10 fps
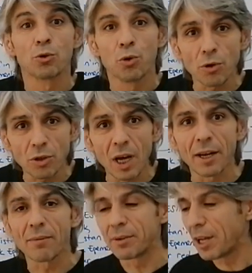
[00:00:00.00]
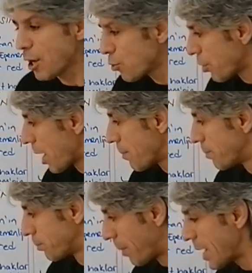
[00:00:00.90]
Türk tarafına göre
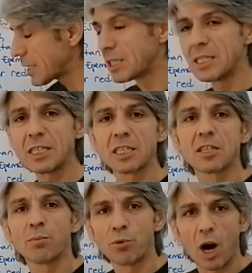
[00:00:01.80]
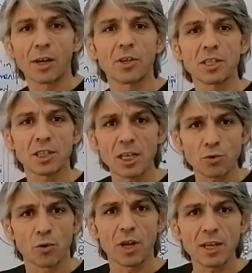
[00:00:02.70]
baktığınızda bu
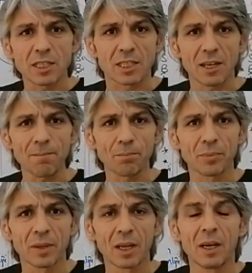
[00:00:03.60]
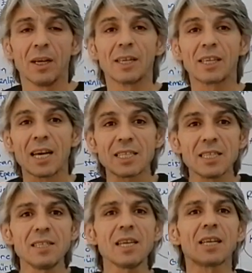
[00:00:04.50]
ateşkes önerisi
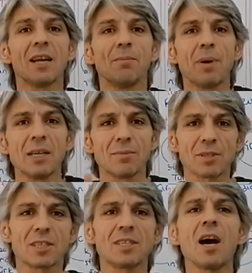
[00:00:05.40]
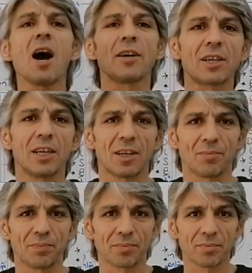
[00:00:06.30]
kesinlikle bağımsızlığa
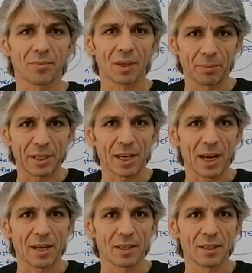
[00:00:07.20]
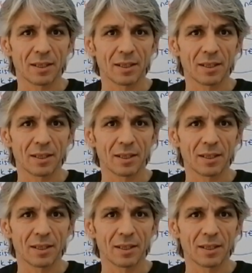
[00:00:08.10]
aykırı bir kere.